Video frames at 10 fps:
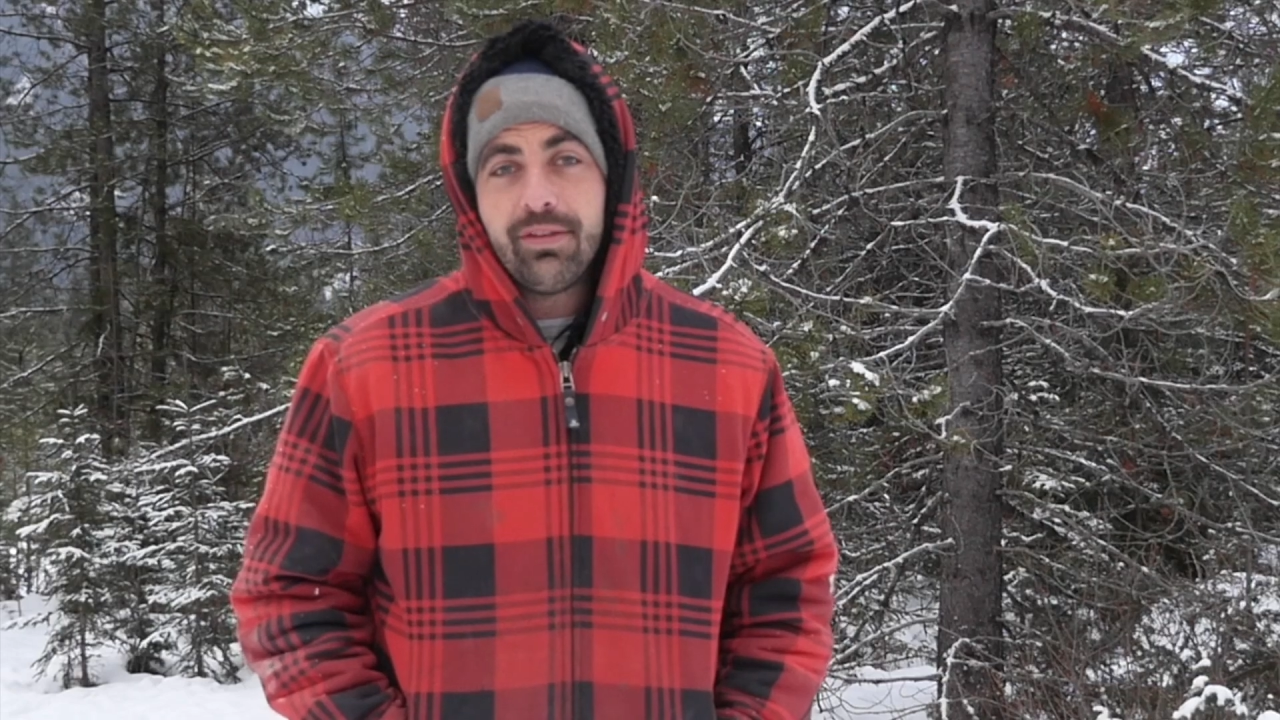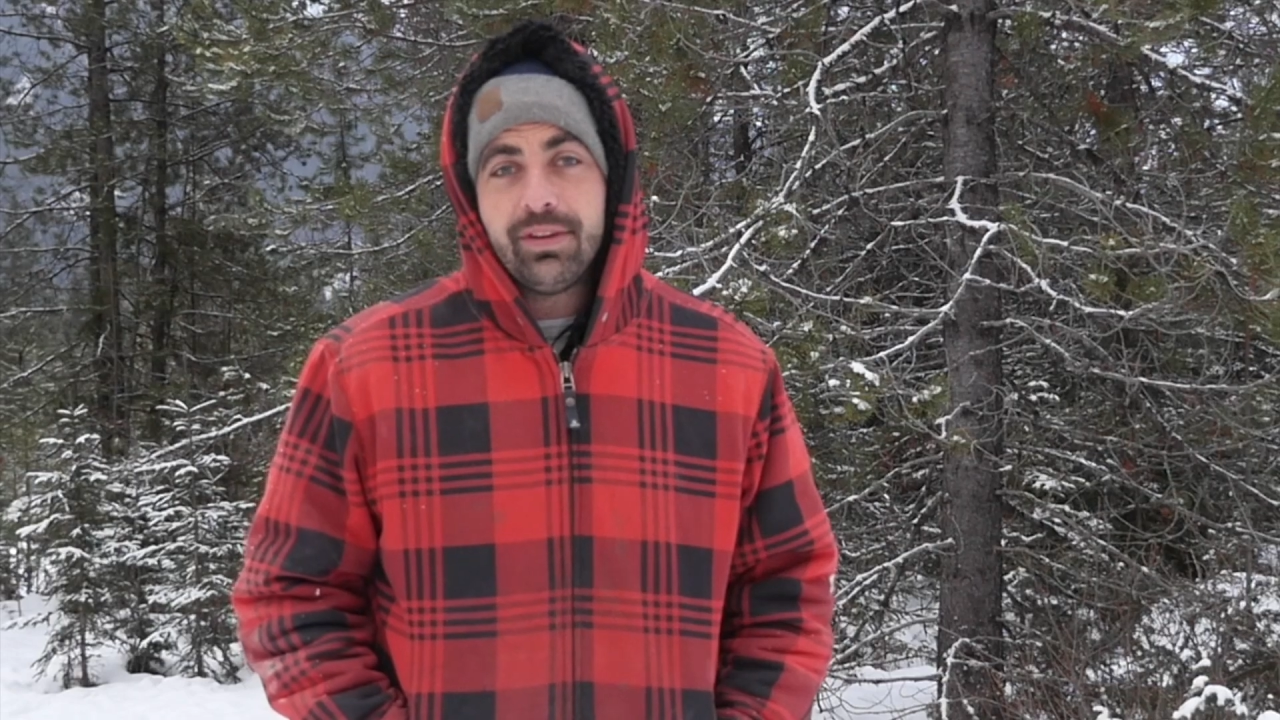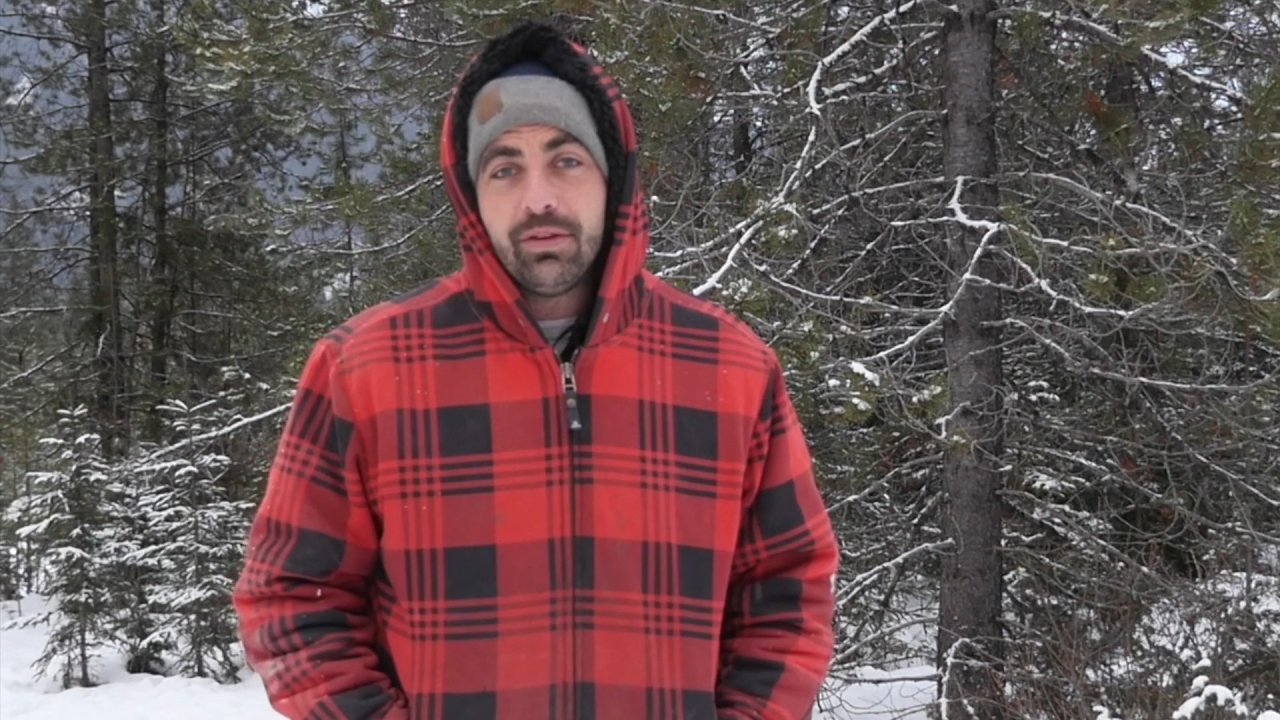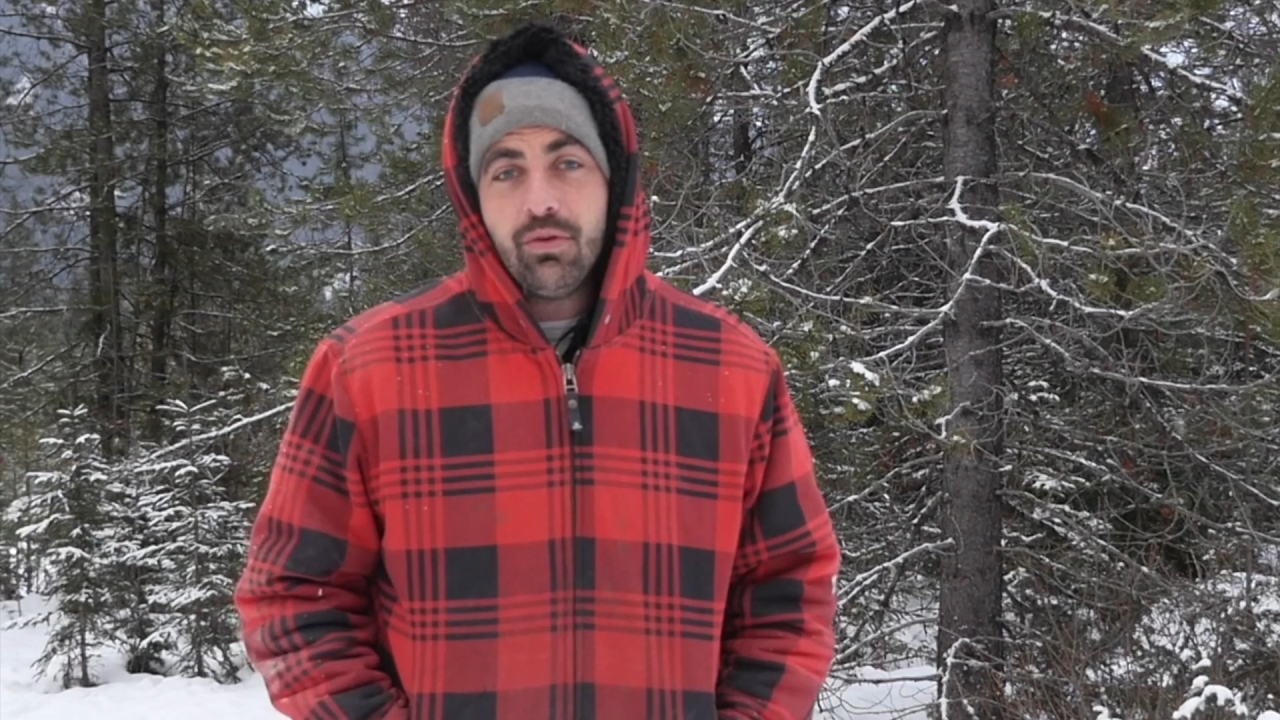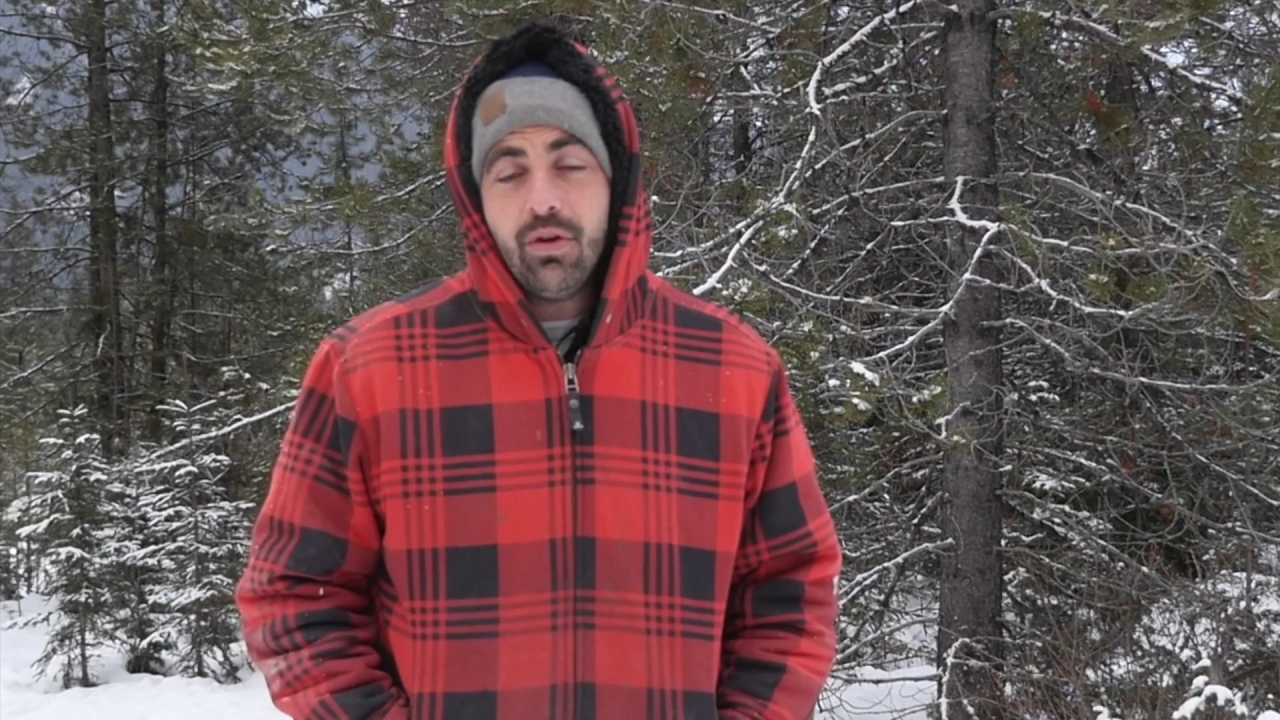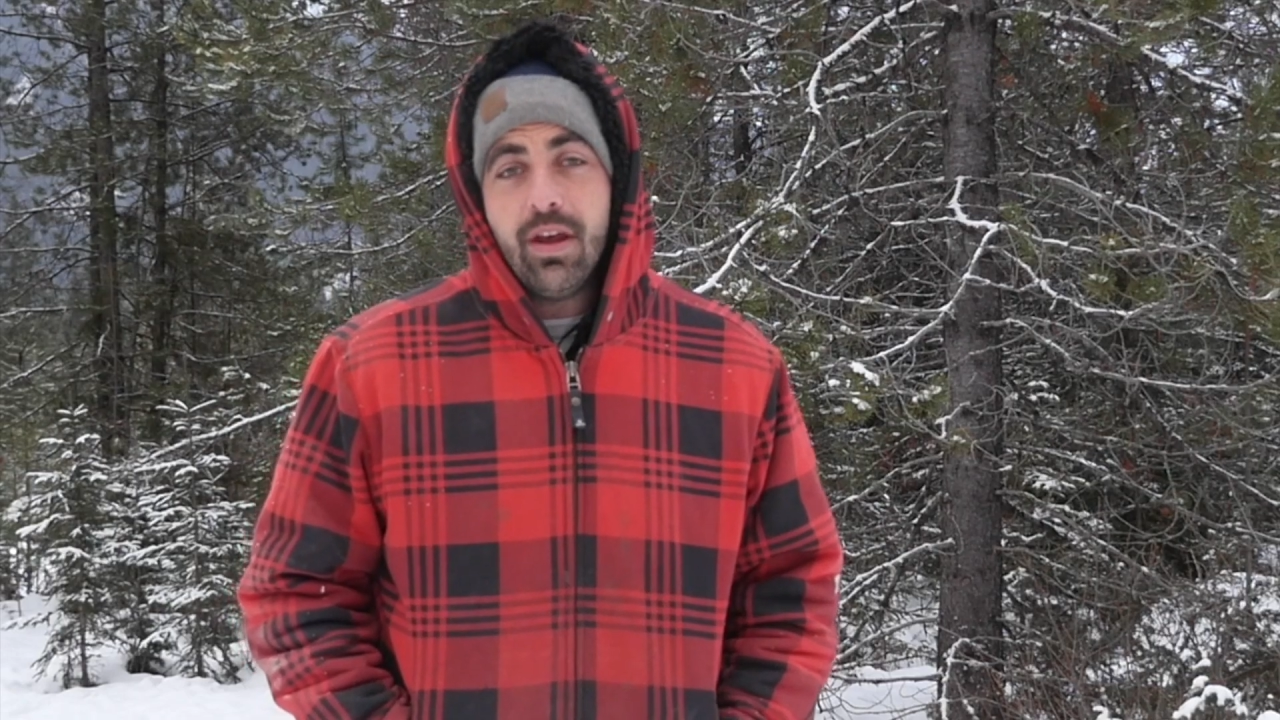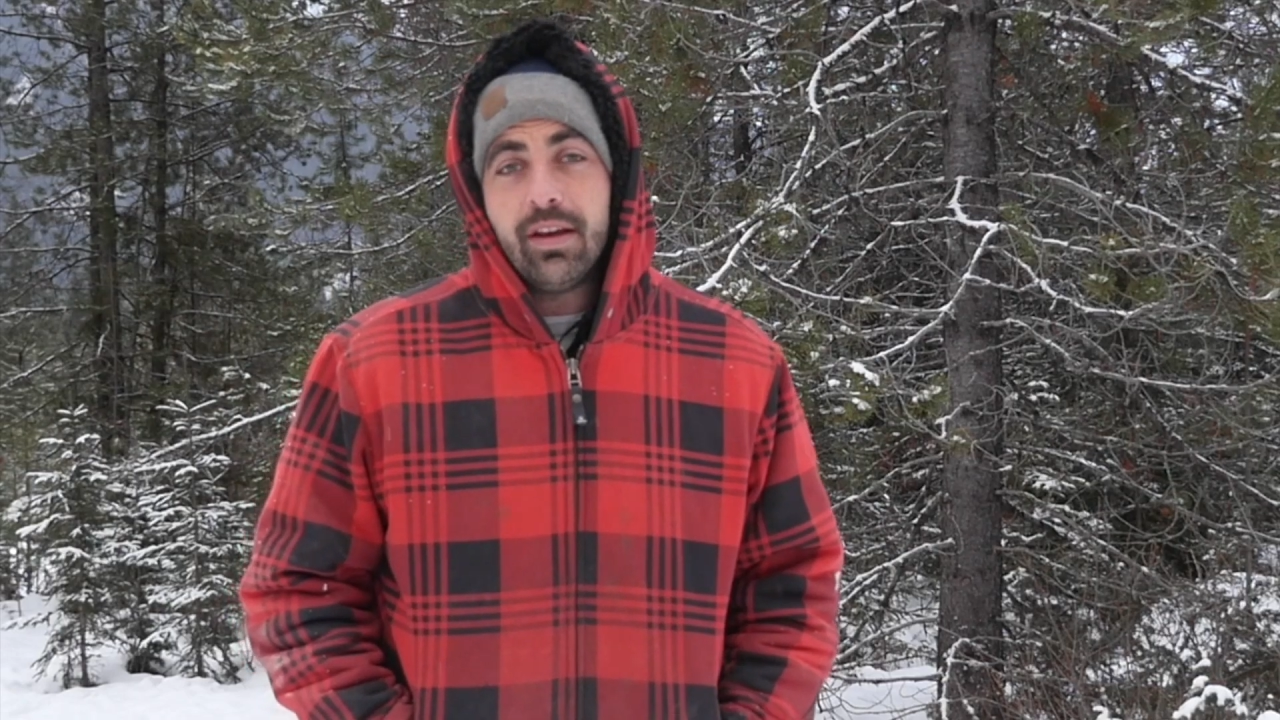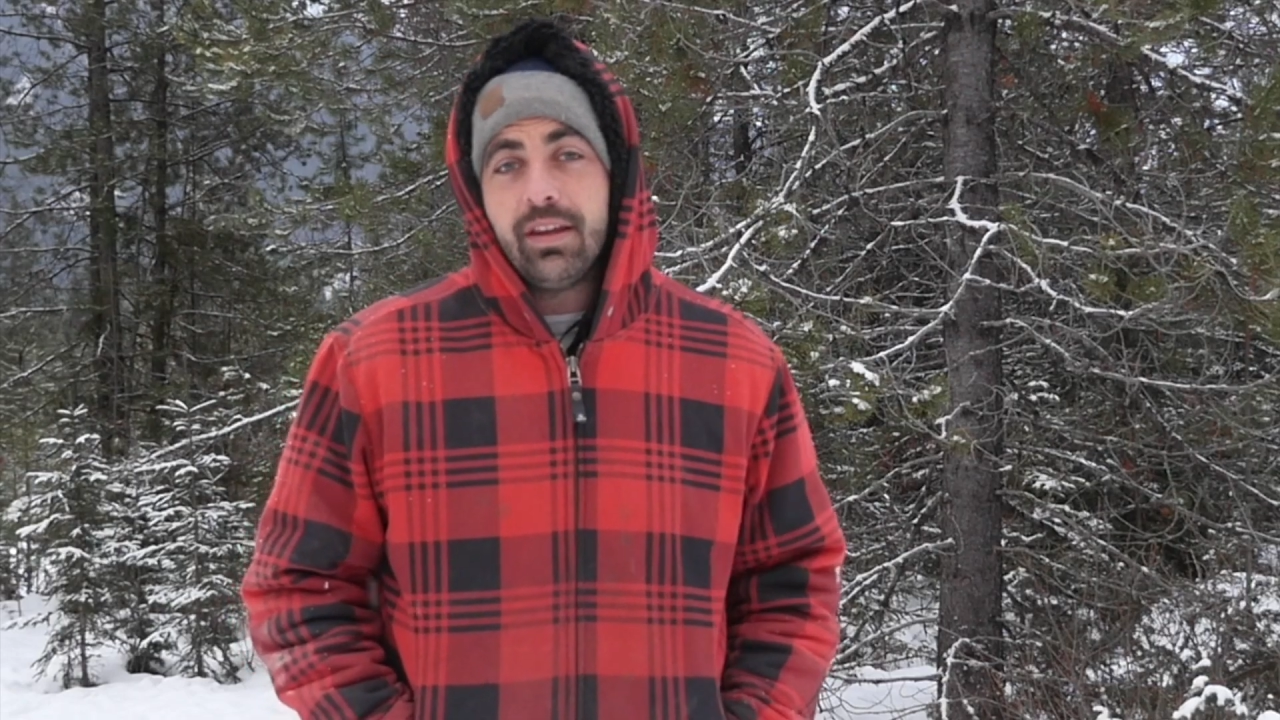la vidéo